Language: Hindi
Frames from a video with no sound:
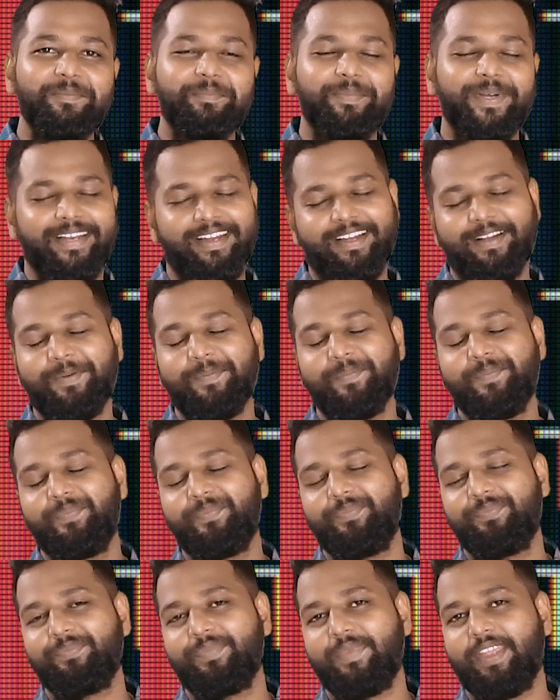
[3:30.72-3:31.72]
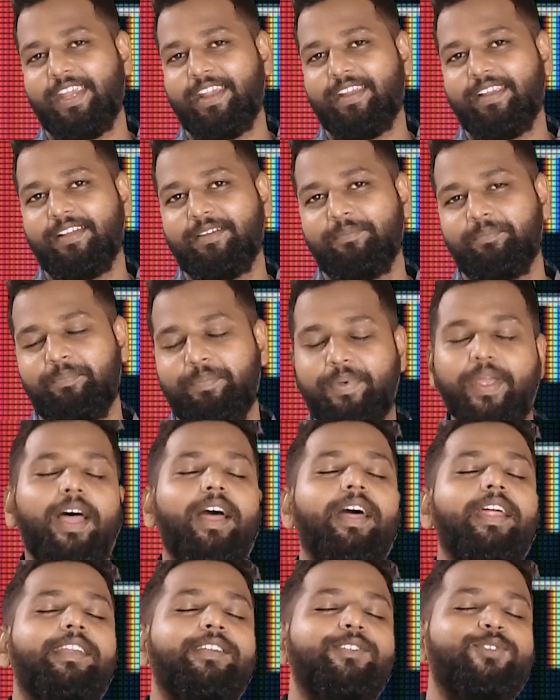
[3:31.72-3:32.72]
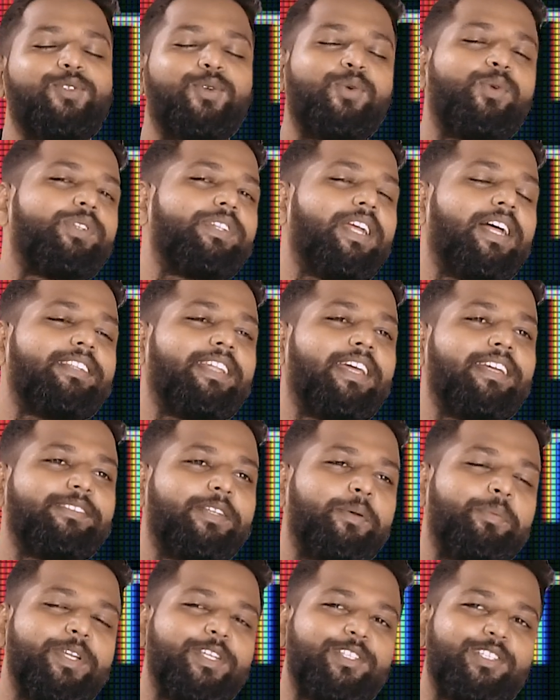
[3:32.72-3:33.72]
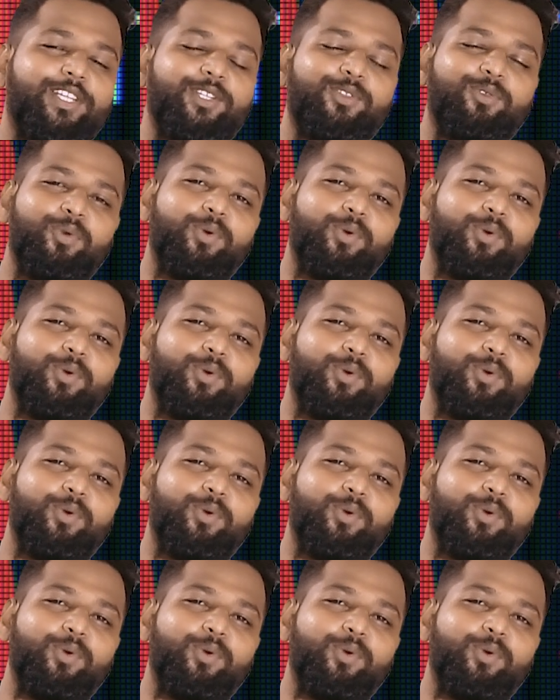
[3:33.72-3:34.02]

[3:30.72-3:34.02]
पर हाँ प्यार छूट जाता है सब रिश्ते